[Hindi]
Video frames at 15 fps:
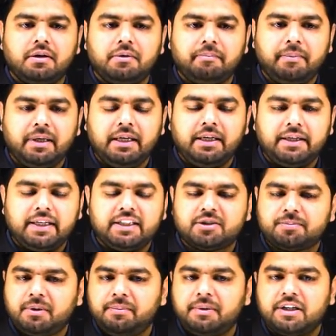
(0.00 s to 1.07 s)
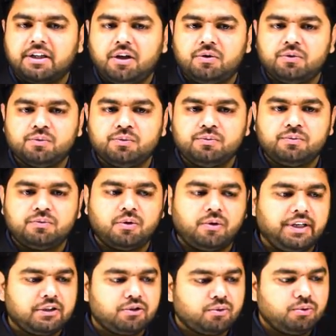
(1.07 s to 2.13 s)
मैं रेस्ट पे बैठा हूँ और
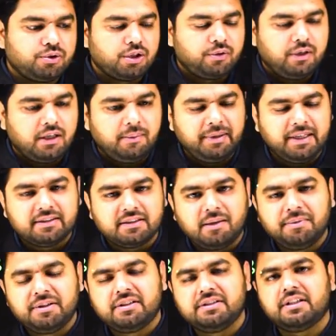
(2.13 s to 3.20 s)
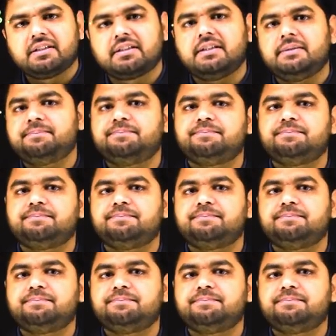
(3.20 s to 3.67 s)
एक स्कूटर वाला मेरे सामने से जाता है